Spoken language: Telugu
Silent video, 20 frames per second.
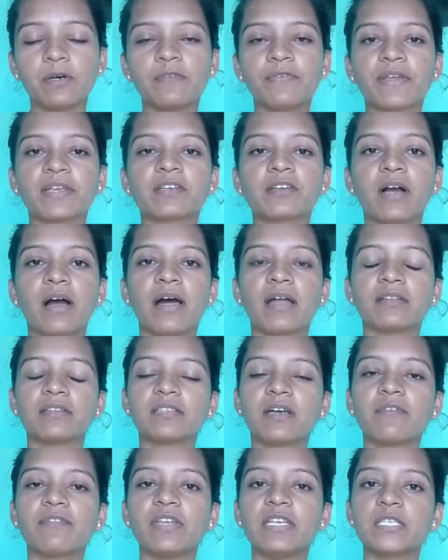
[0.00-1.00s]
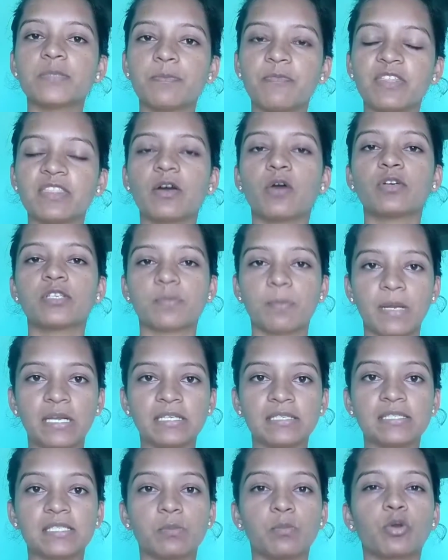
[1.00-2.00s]
పర్ఫెక్ట్గా అంతా విని వితౌట్
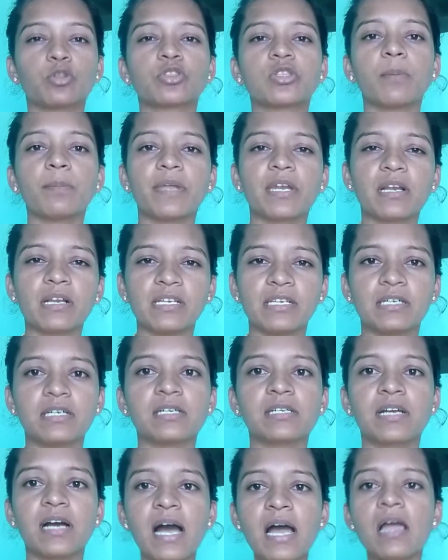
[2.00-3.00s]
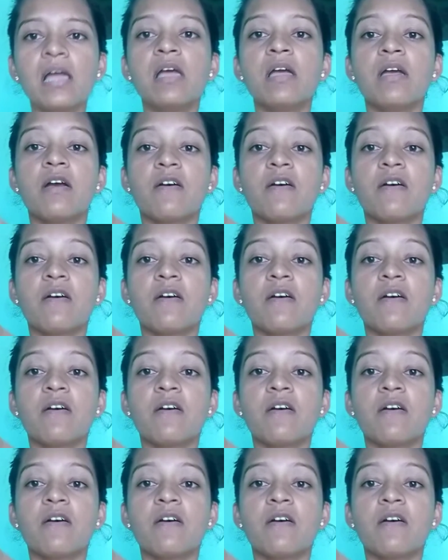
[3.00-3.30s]
స్పెల్లింగ్స్ మొత్తం మీరు క్లియర్గా